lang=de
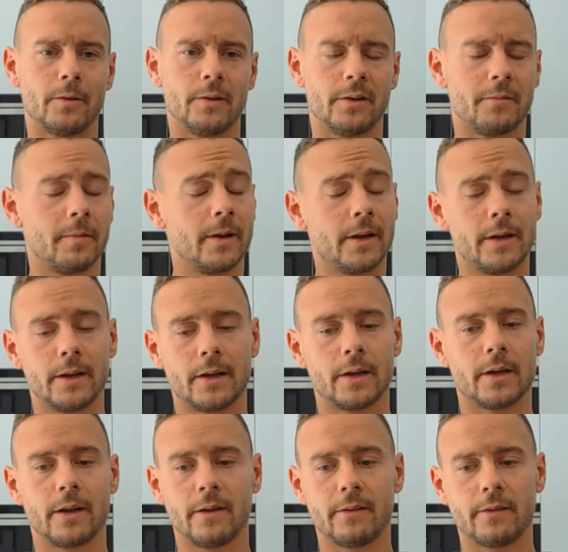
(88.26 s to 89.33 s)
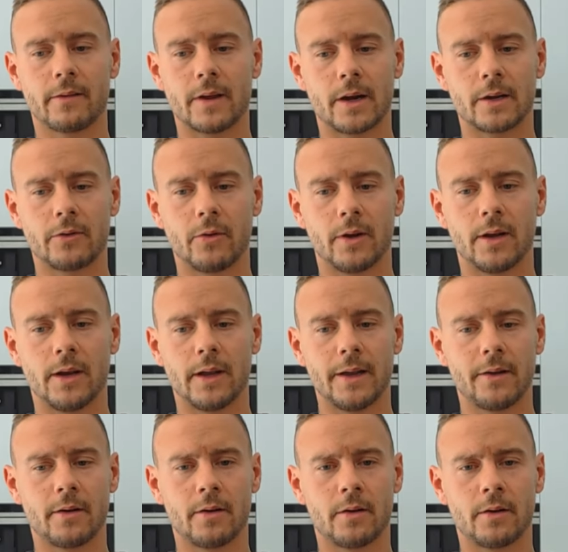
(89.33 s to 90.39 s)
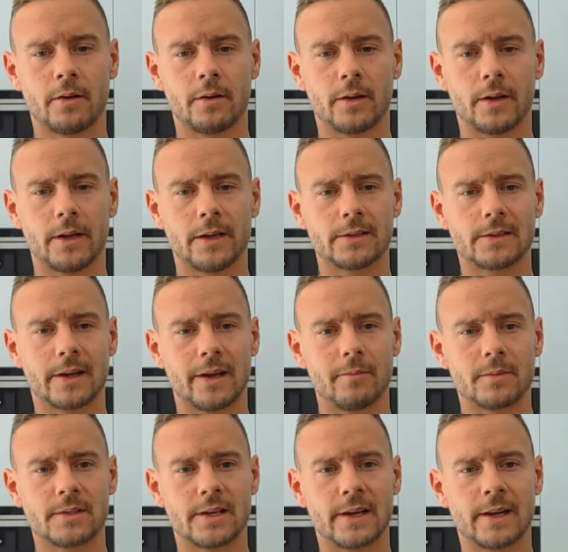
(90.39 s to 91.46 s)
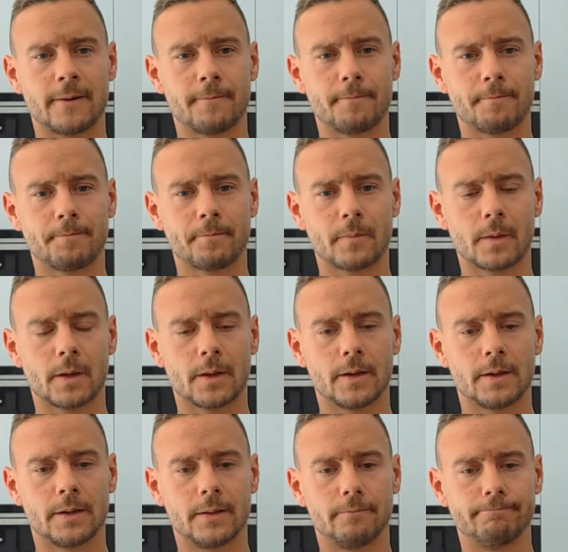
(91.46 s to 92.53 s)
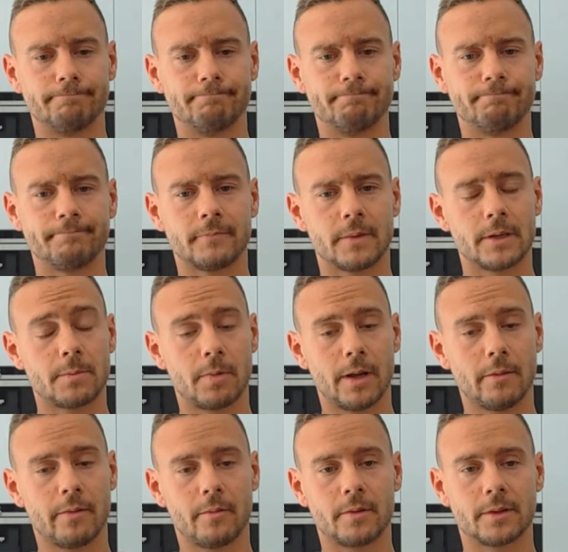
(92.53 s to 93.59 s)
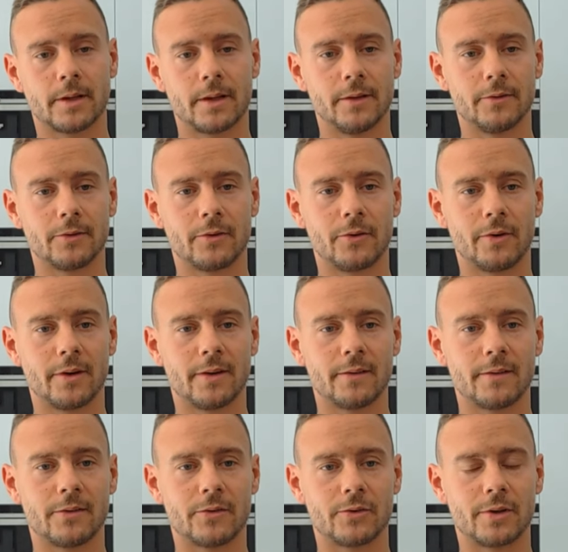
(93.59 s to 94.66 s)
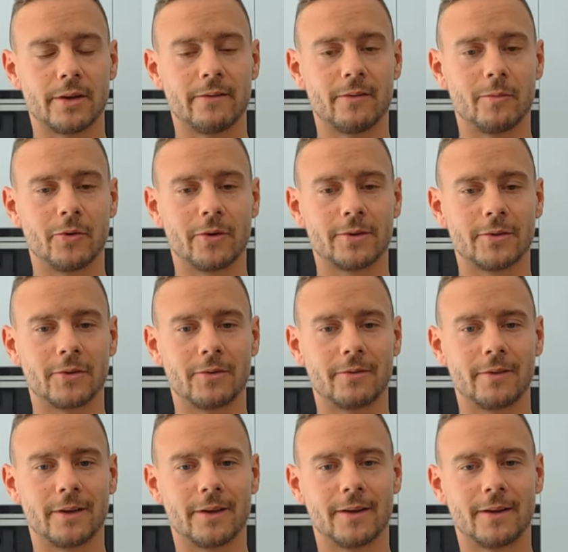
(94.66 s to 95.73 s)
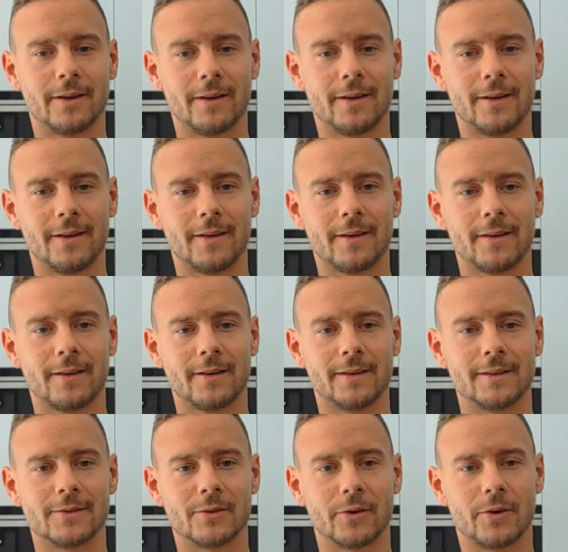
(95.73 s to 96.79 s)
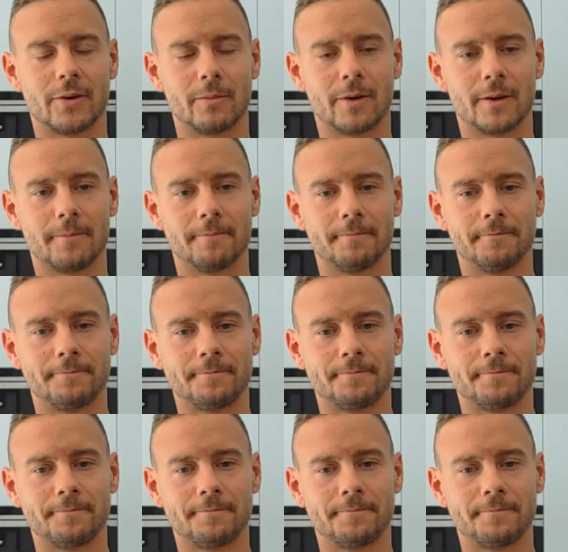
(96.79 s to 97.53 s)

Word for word: Und deswegen ist es aktuell leider extrem zäh. Ähm, ich bleibe aber dran und gucke, dass ich so schnell wie möglich irgendwie äh, zurückkommen kann.